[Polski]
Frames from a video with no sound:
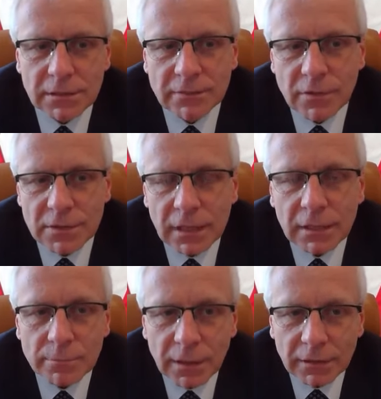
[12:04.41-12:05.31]

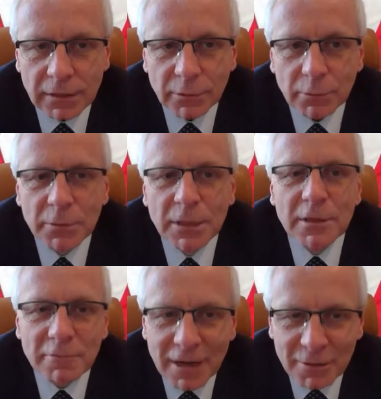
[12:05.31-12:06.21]
związanych z pandemią
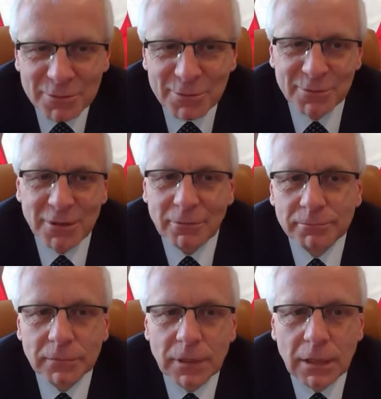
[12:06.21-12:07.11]
falą drugą,